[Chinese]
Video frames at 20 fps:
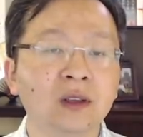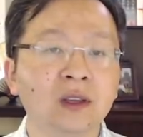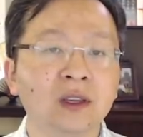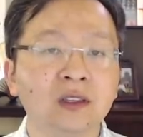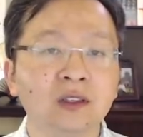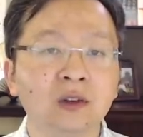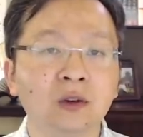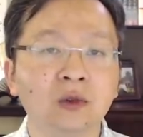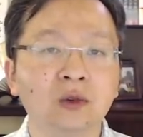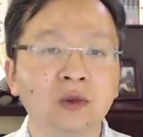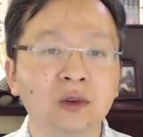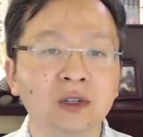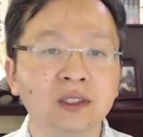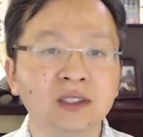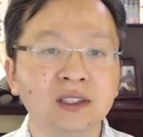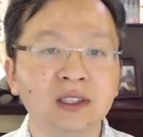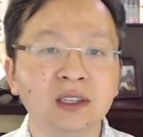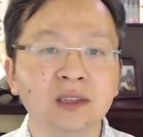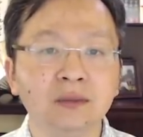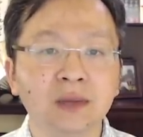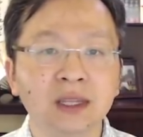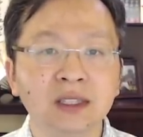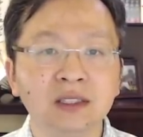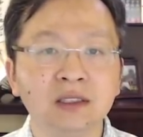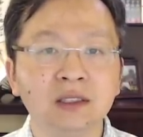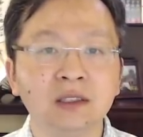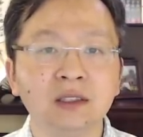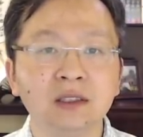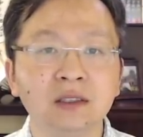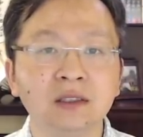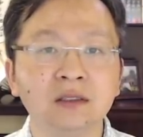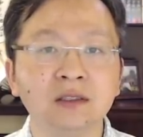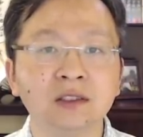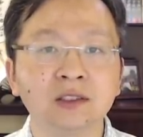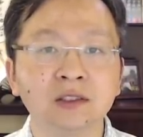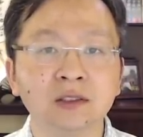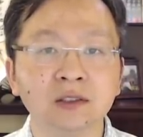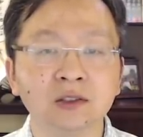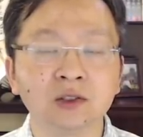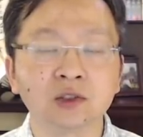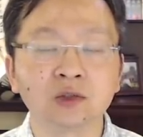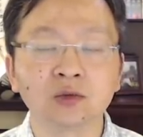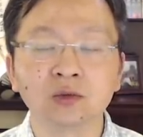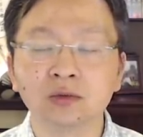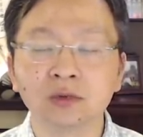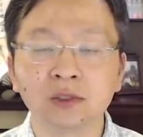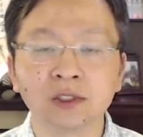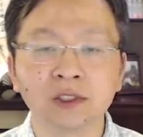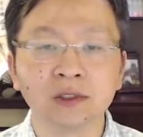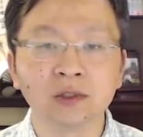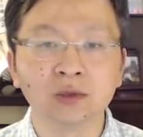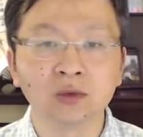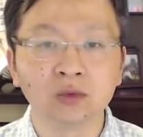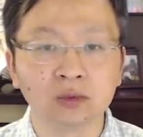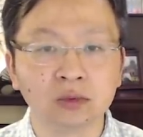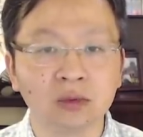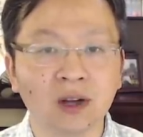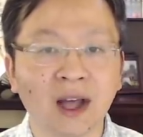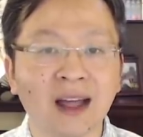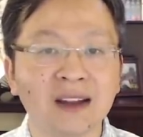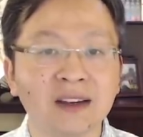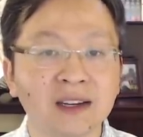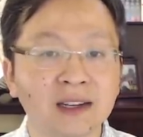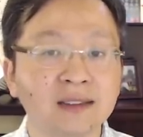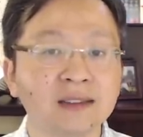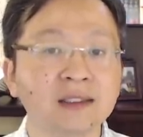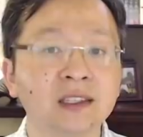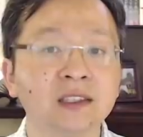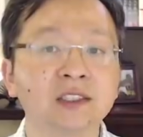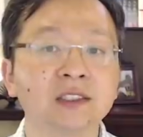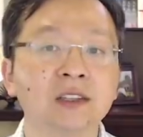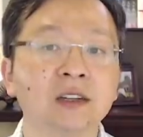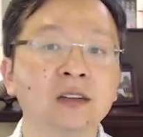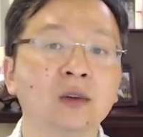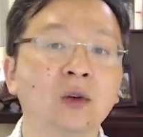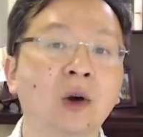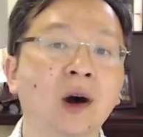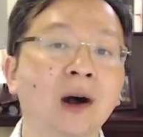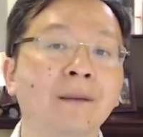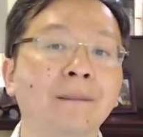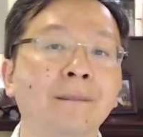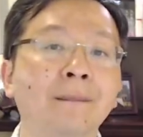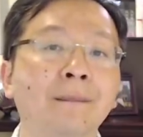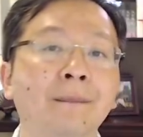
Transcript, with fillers: 有过一门七进士、叔侄五翰林的盛况。